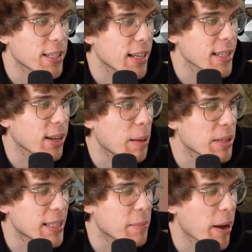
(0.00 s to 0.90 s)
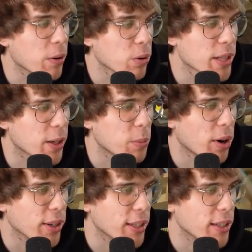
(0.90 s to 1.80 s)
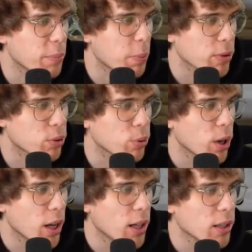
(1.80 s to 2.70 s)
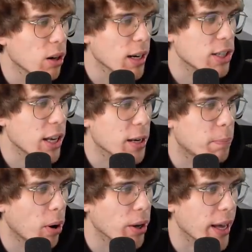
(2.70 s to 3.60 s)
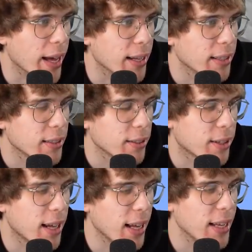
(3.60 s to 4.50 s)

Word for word: żelazne golemy czasami mają różne humorki i po prostu trochę się ich boję. Okej?